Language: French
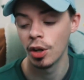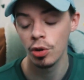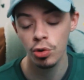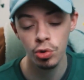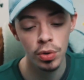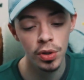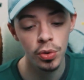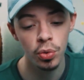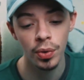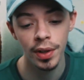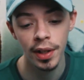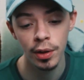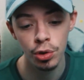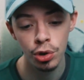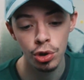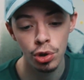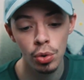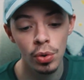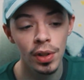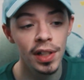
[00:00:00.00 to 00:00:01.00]
Ensuite, on a le
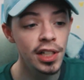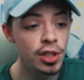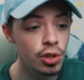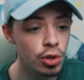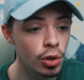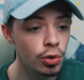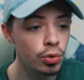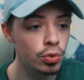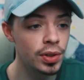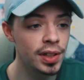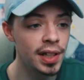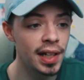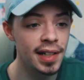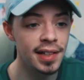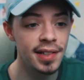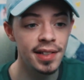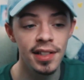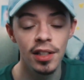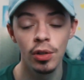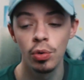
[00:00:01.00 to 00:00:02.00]
show Légende d'une
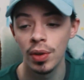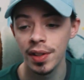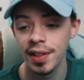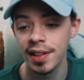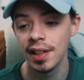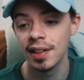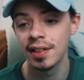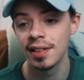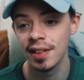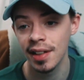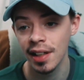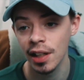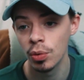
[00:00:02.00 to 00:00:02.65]
galaxie lointaine, très